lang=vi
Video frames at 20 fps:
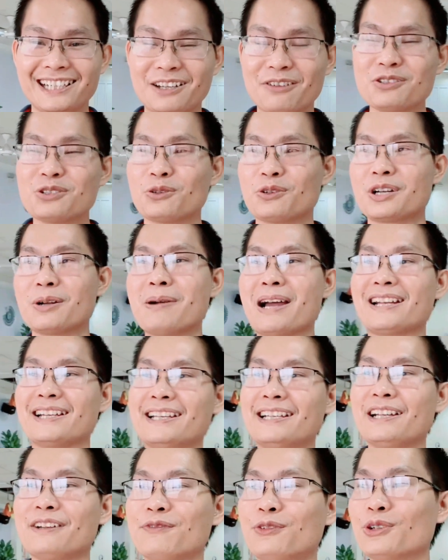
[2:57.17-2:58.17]
nếu ví dụ các bạn
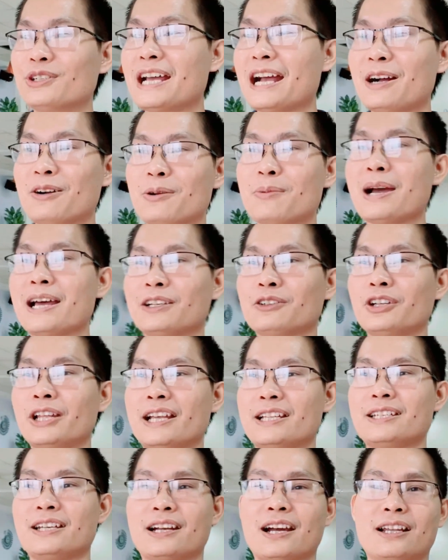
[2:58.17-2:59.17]
đến thành phố nào các bạn có
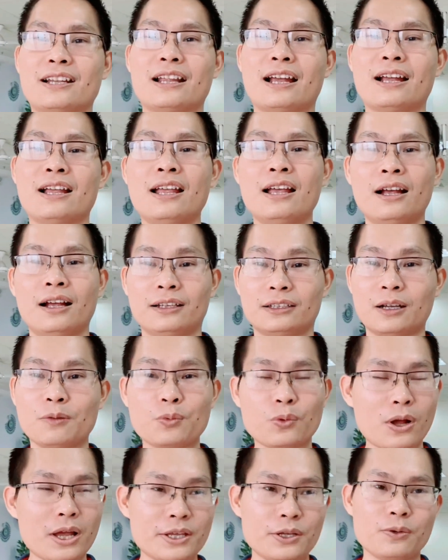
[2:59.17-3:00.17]
thể chỉ cần là
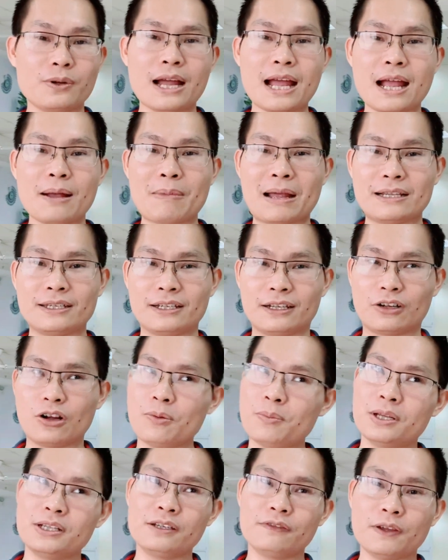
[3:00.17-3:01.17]
thông qua yoga bạn chỉ có
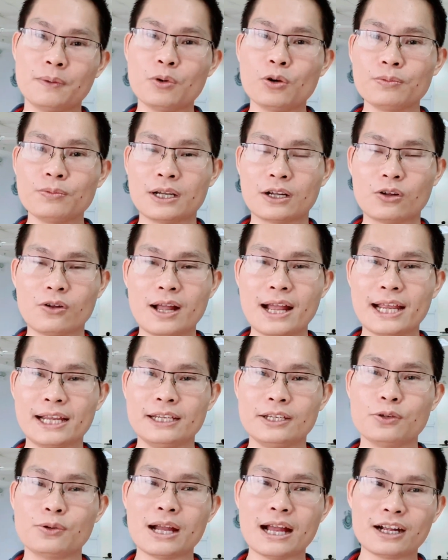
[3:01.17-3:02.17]
mình trên là có
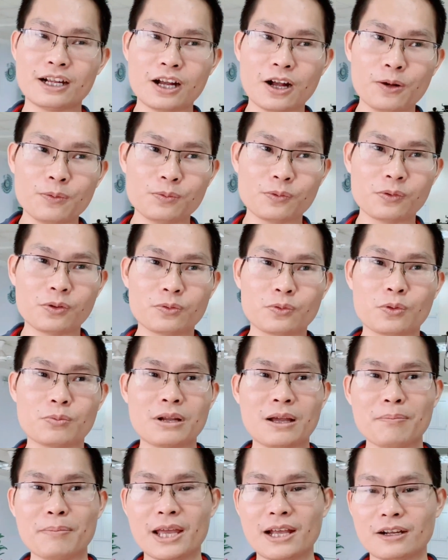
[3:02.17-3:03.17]
ai yoga không cùng
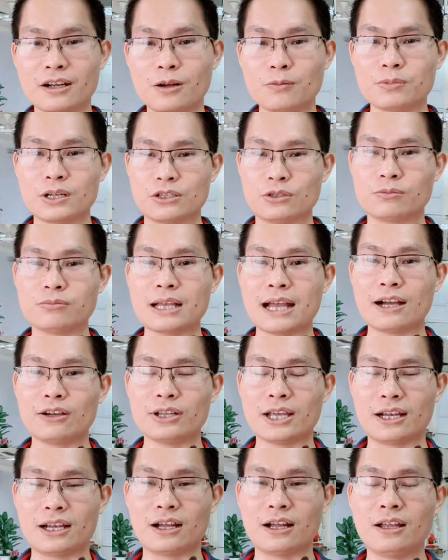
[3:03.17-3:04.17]
đam mê không là chúng ta có
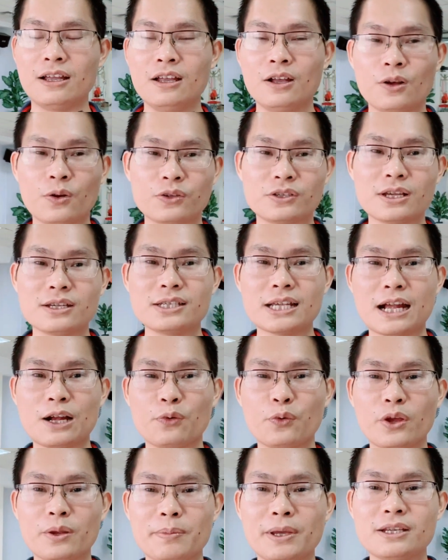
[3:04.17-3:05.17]
thể là dễ dàng
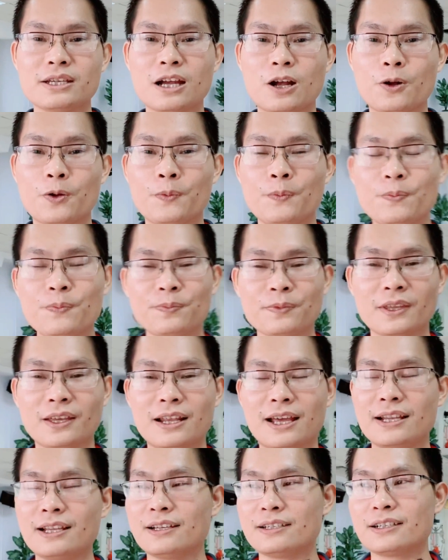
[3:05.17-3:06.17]
quen biết nhau thì
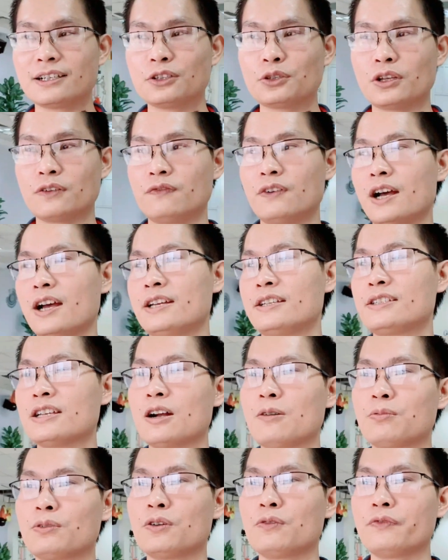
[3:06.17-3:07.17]
đấy là những cái tuyệt vời
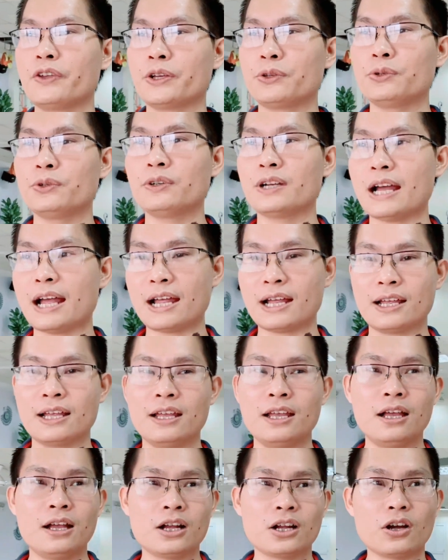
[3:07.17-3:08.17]
trong công việc yoga
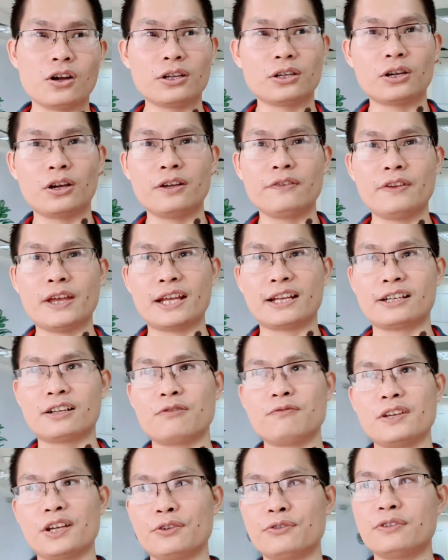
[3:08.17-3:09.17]
còn nói về
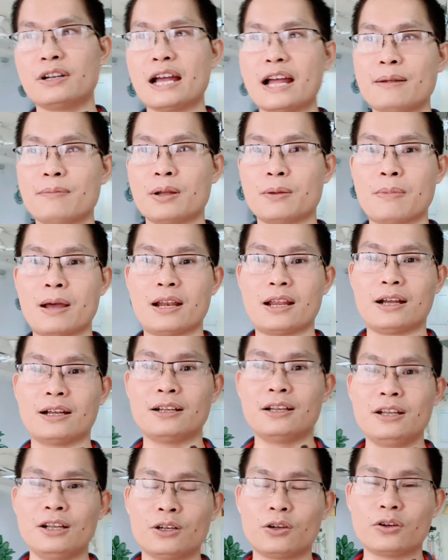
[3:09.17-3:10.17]
công việc yoga mà bảo là
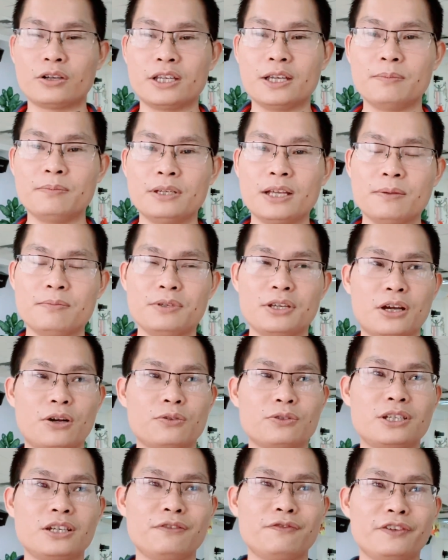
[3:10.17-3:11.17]
có kiếm thêm
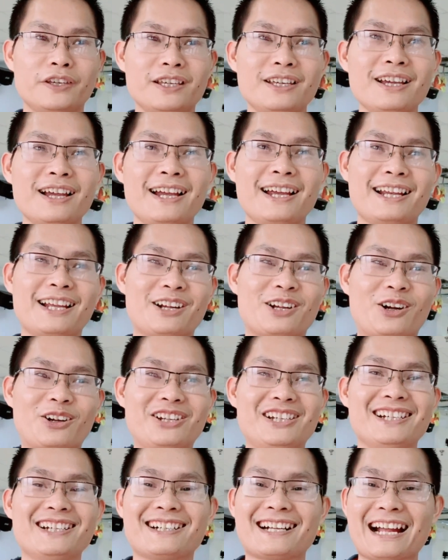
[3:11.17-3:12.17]
nhiều chi phí hay là có
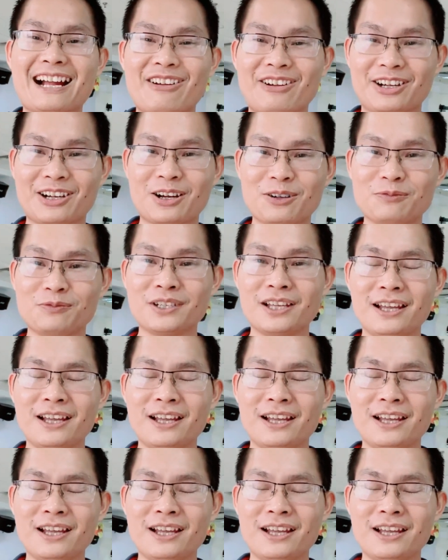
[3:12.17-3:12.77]
lương cao hay không